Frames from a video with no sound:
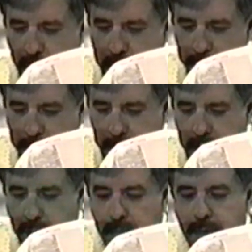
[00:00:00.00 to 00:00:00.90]
USP
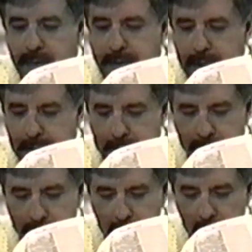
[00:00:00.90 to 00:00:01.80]
número 6.
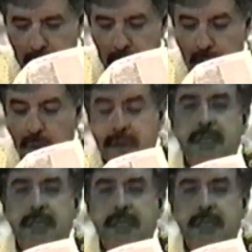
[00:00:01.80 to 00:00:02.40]
O